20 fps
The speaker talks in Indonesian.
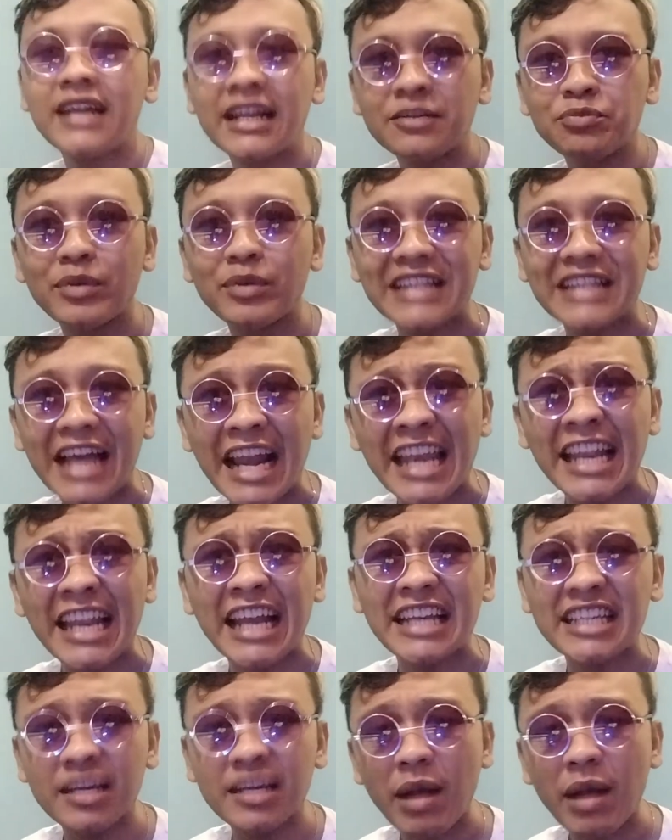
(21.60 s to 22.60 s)
dan
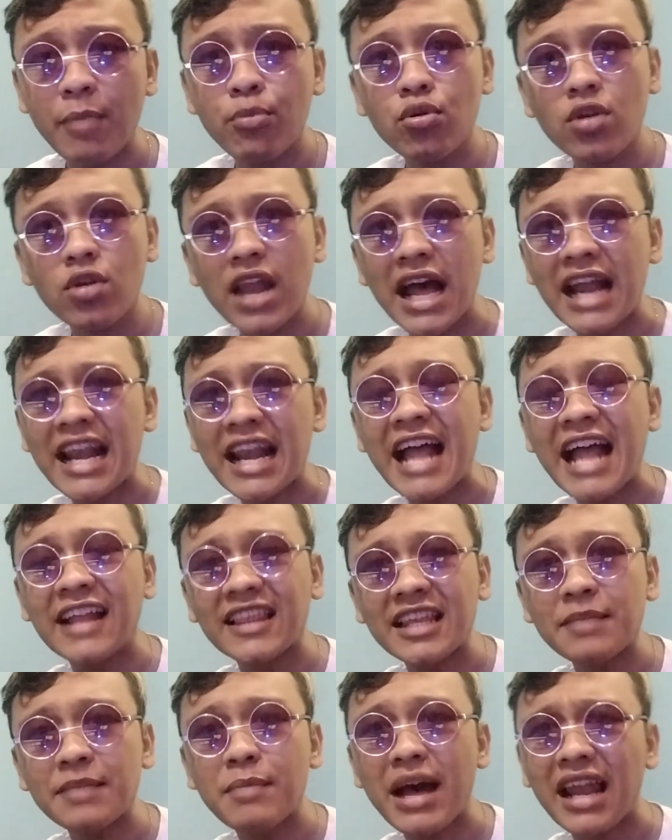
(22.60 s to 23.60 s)
pertandingan sepak bola
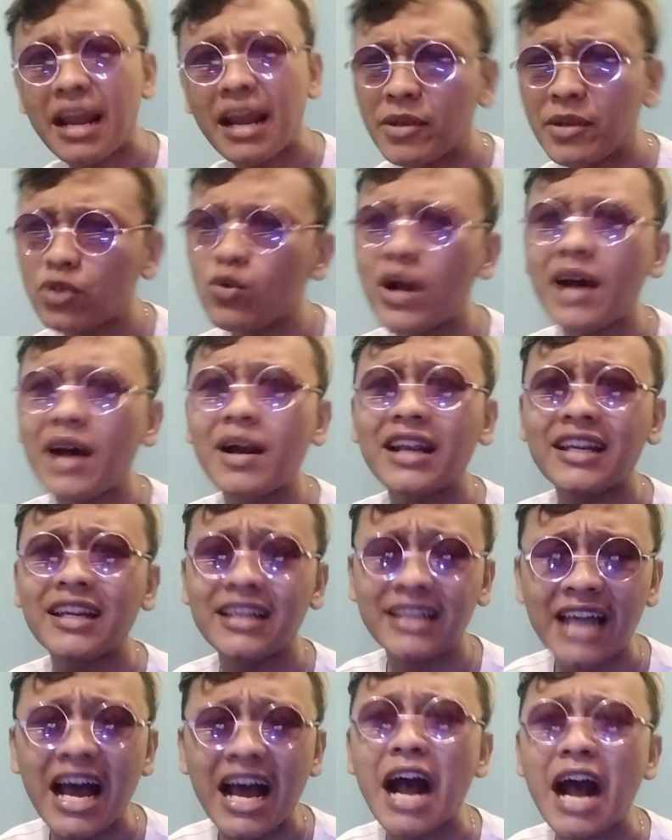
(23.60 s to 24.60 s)
nanti malam itu
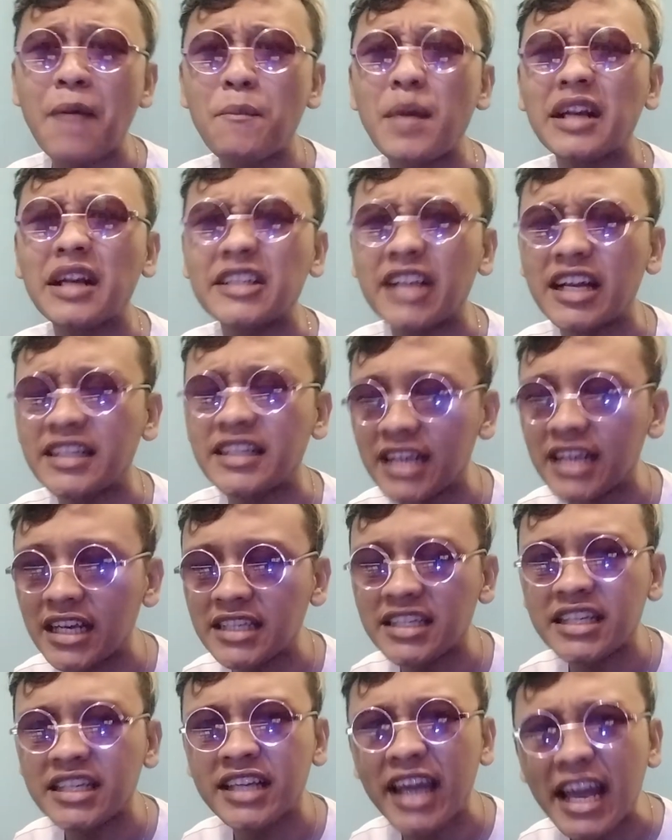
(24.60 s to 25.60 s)
ada apa saja
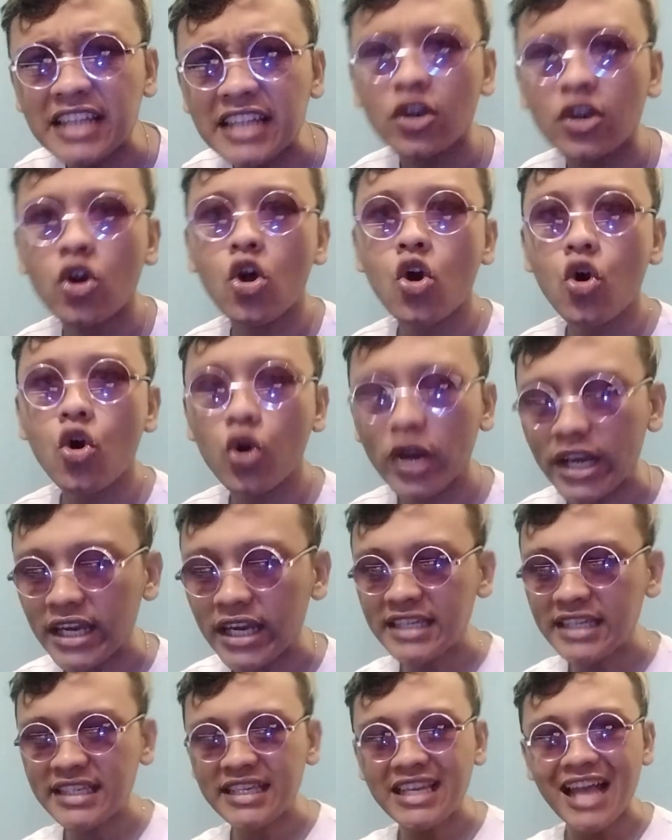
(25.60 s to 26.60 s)
sih guys
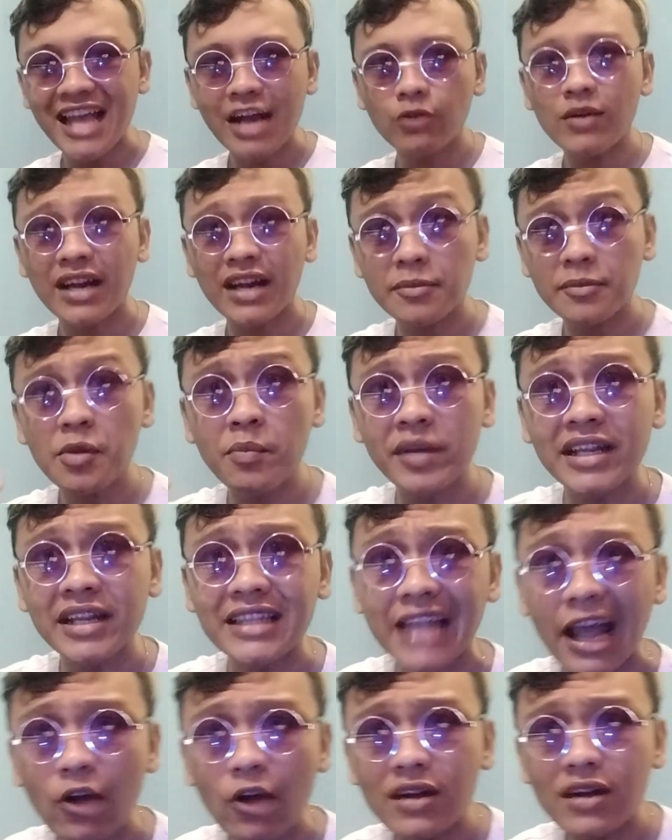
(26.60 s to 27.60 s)
Oke, di sini aku akan
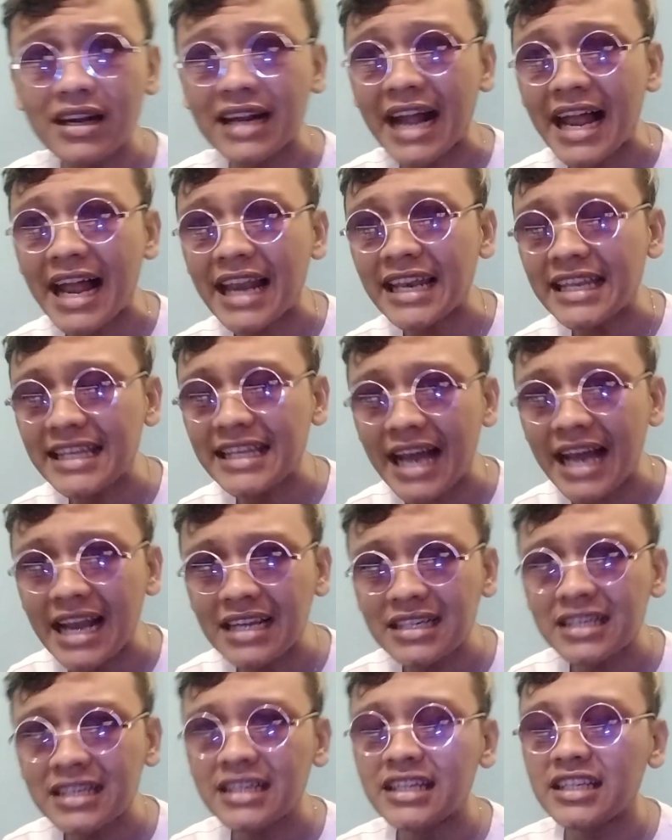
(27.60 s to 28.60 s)
memberitahu ke
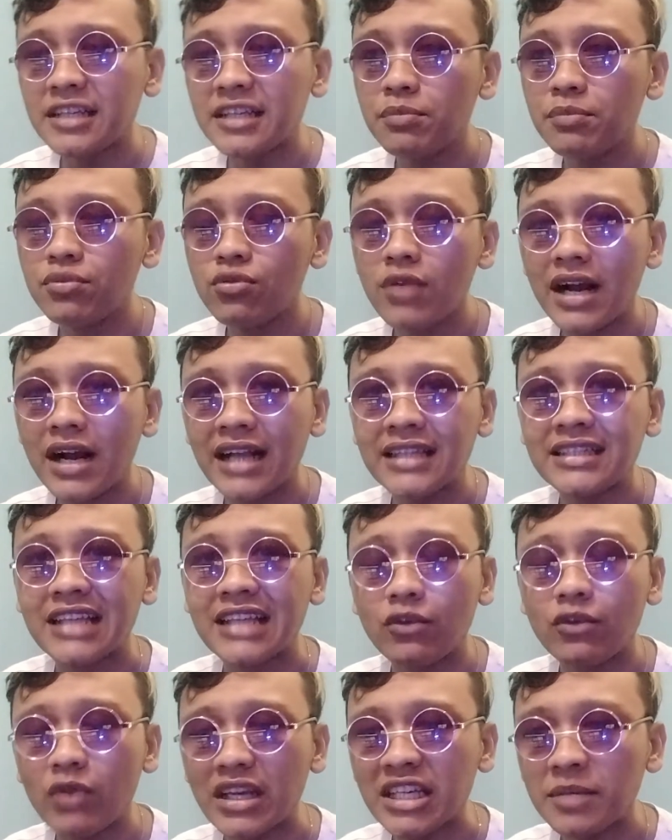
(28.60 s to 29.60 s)
kalian sebuah
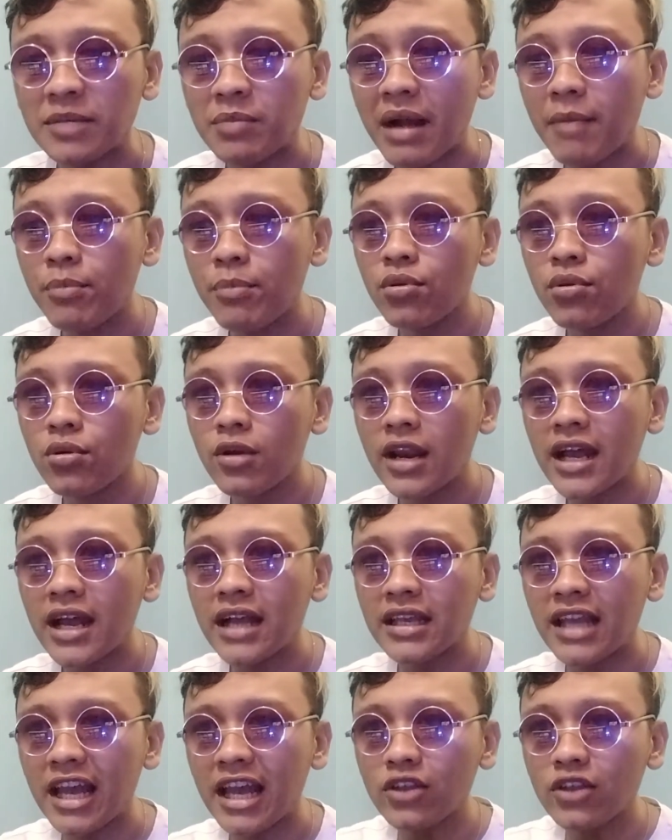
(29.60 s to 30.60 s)
jadwal sepak
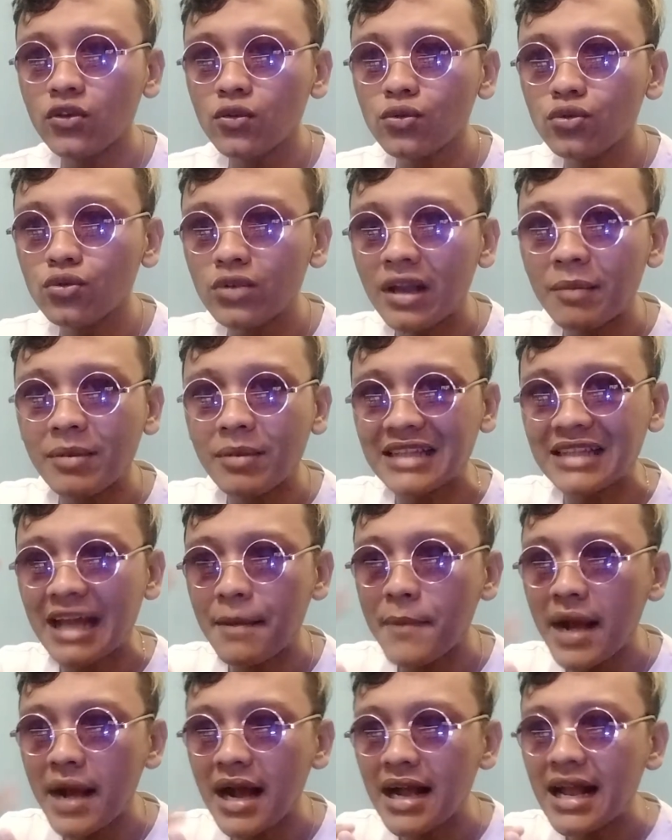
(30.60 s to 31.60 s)
bola yaitu yang
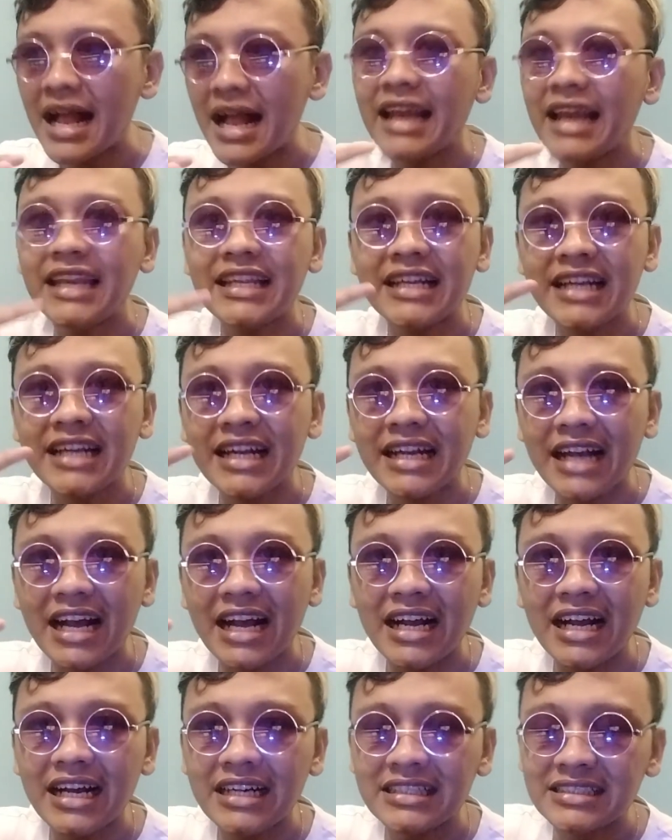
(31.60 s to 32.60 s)
pertama
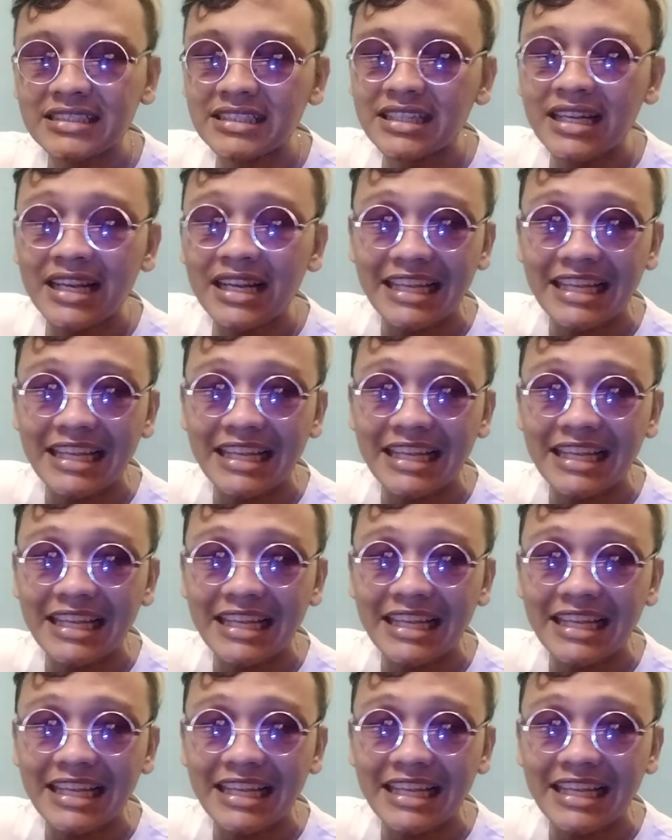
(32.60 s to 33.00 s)
Liga